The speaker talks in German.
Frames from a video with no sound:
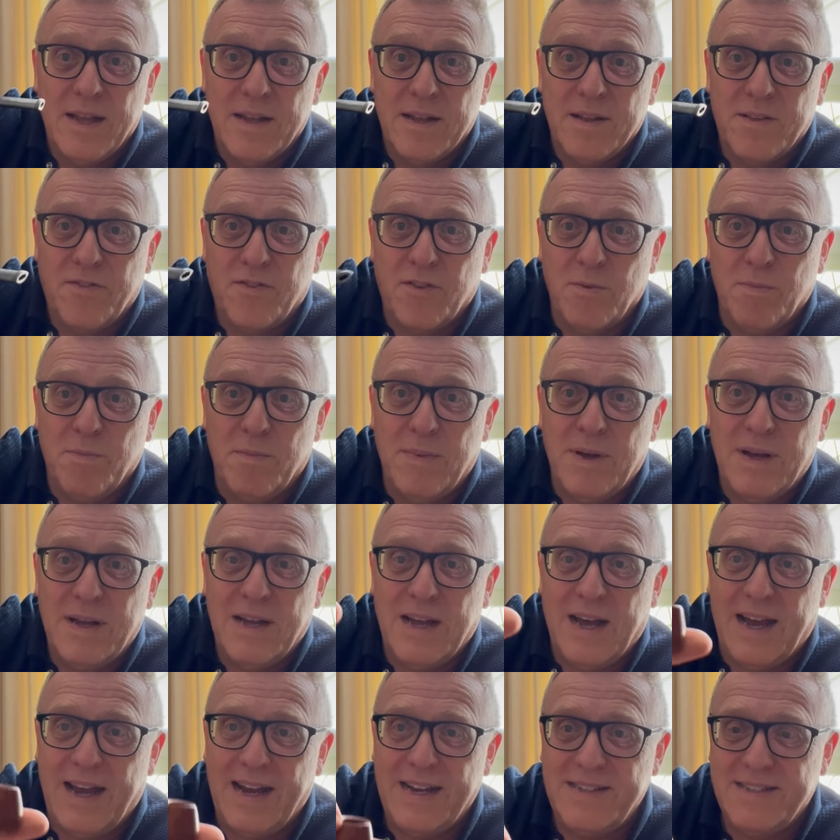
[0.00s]
zum
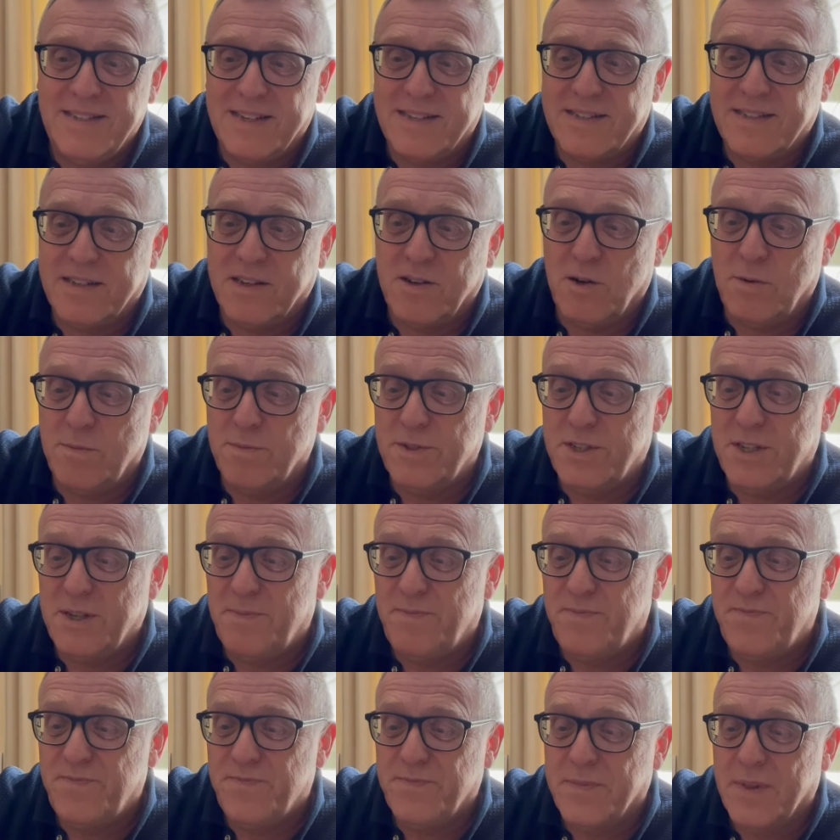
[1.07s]
Einsatz kommt.
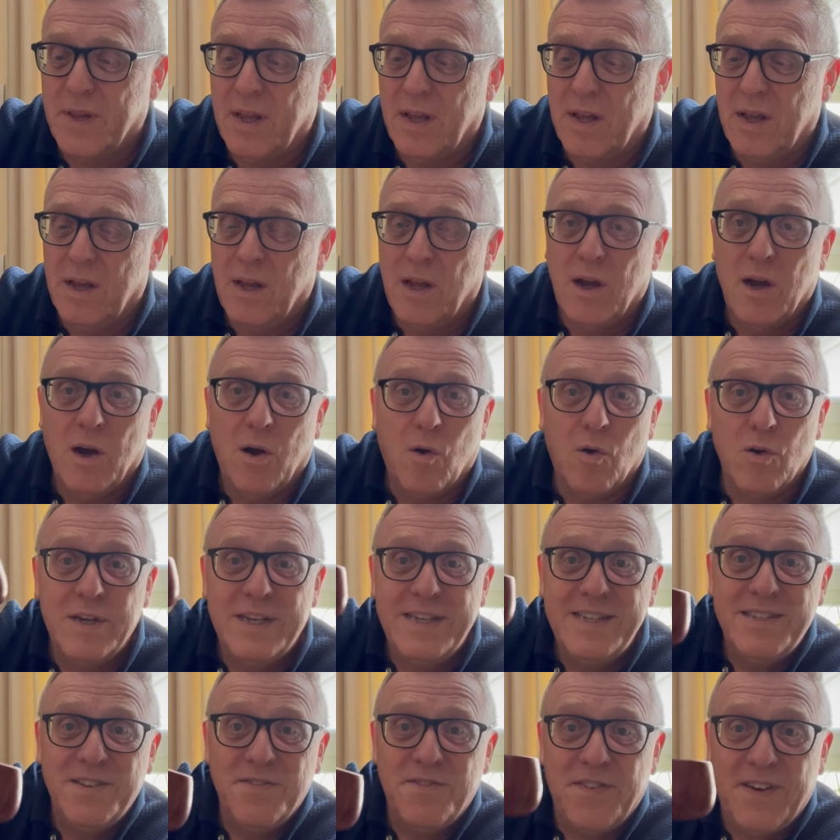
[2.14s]
Und
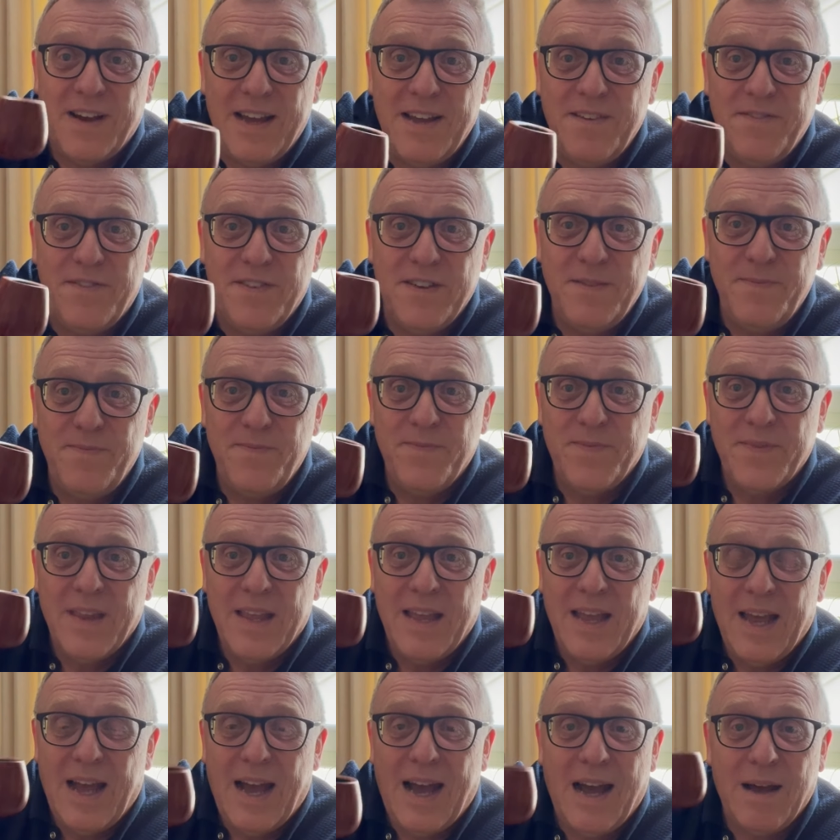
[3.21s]
diese Pfeife
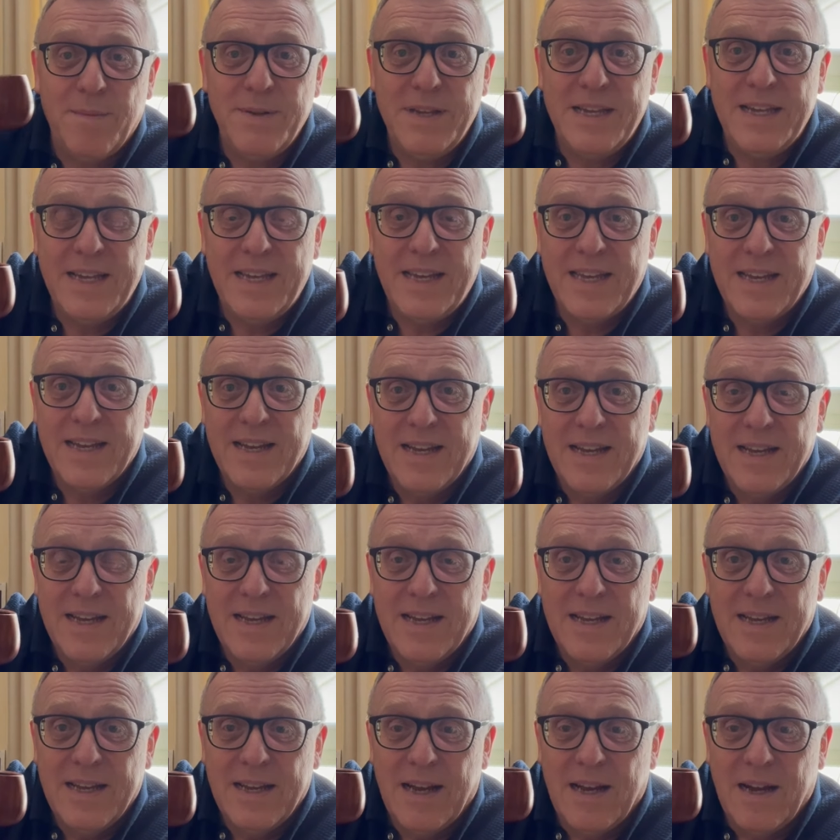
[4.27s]
habe ich
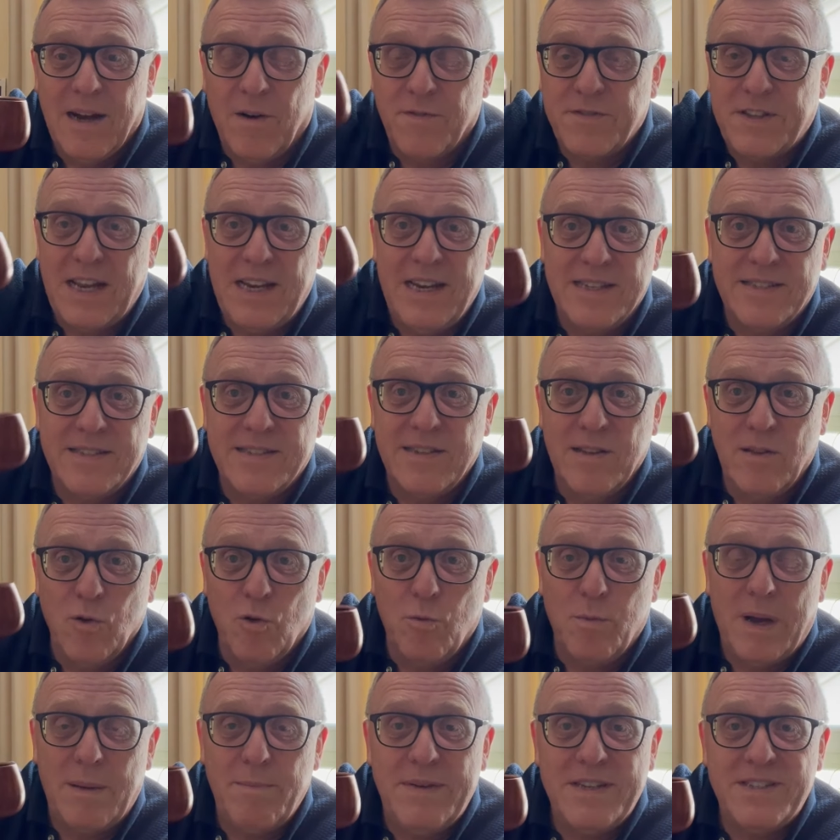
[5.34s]
auf der letzten
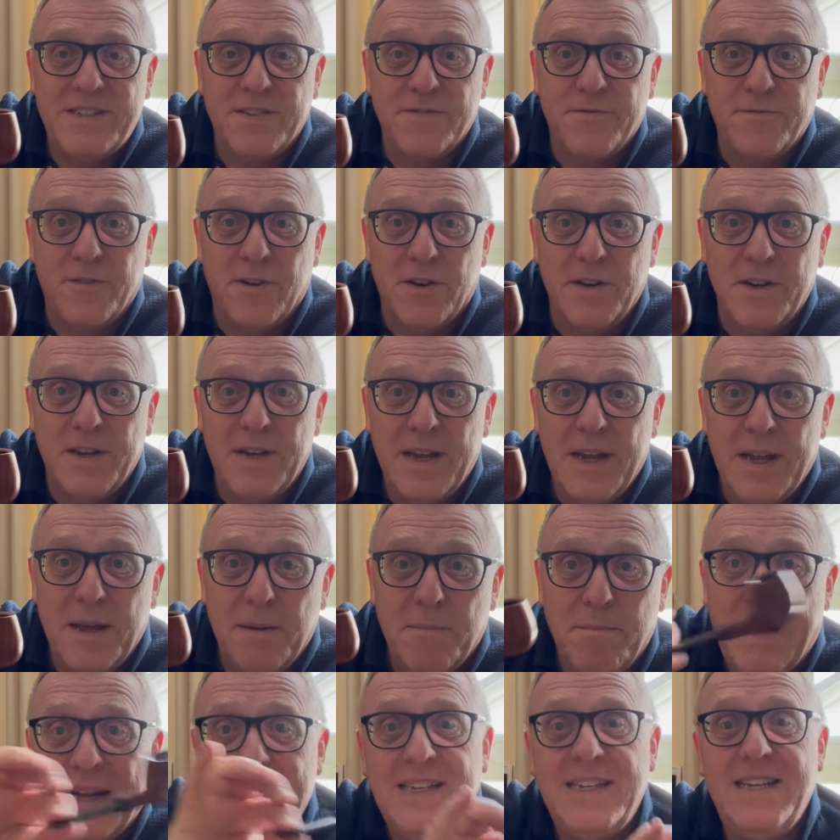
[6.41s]
Noma-Messe von
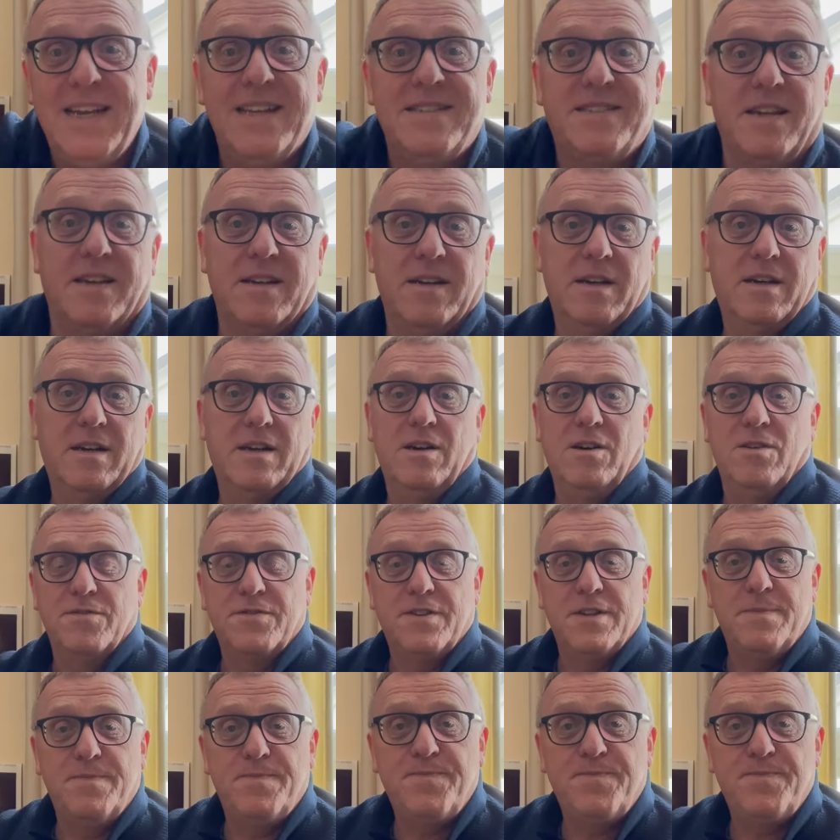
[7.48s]
Martin Esser gekauft.